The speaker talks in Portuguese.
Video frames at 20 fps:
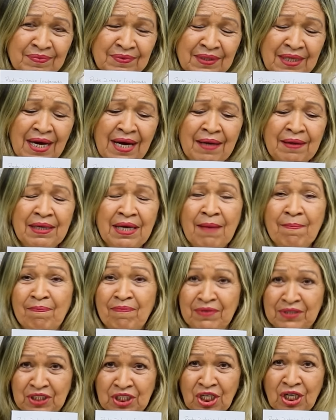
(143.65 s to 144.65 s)
tá? É,
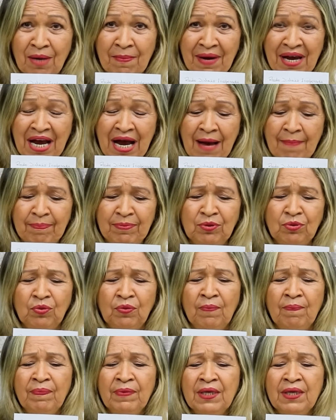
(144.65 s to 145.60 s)
chega mais rápido.